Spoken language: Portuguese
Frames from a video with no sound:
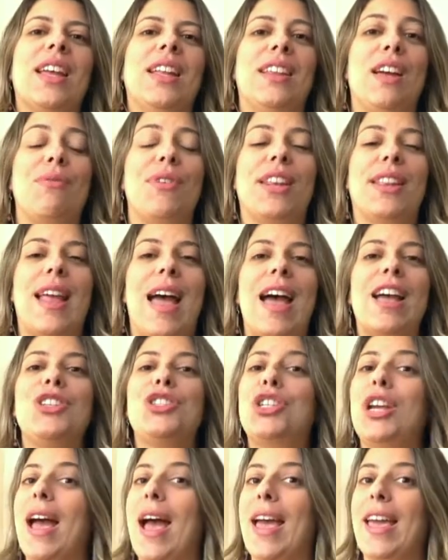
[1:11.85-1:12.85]
Na
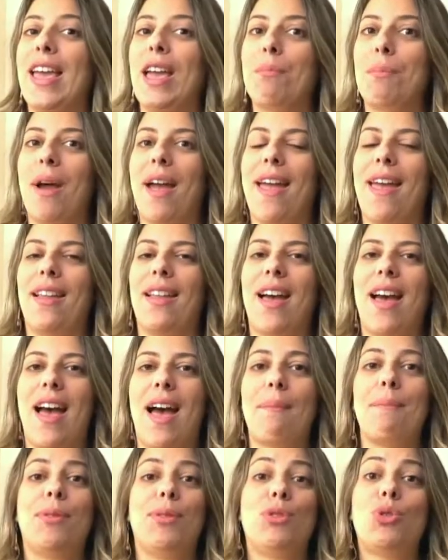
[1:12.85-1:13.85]
verdade, a Emma ela
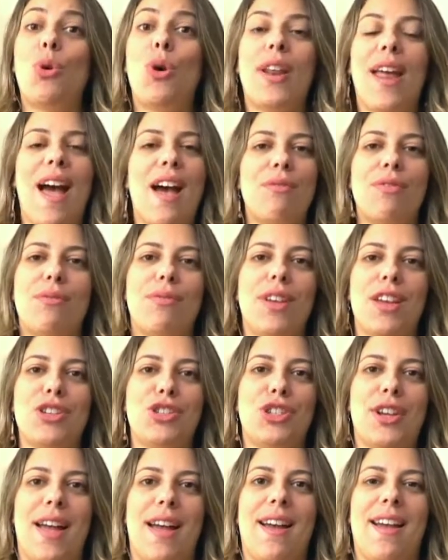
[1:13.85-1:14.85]
adorava
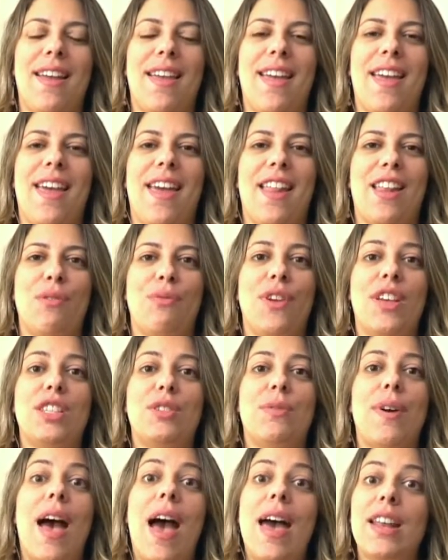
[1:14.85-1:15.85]
viajar. Ela
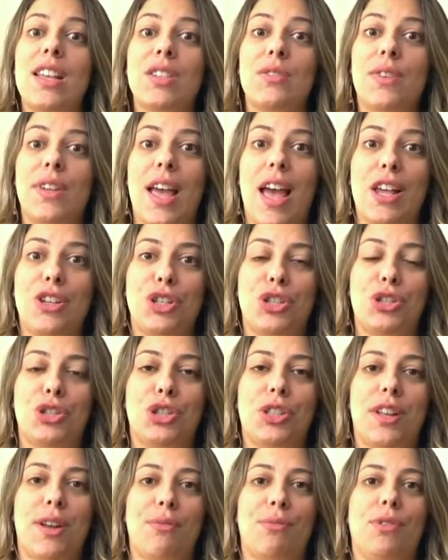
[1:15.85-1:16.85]
fez várias viagens
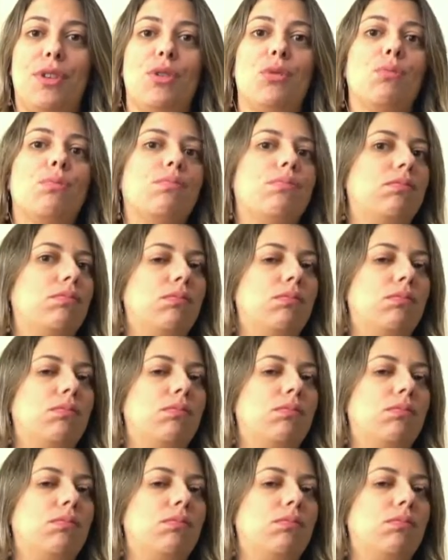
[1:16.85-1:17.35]
de navio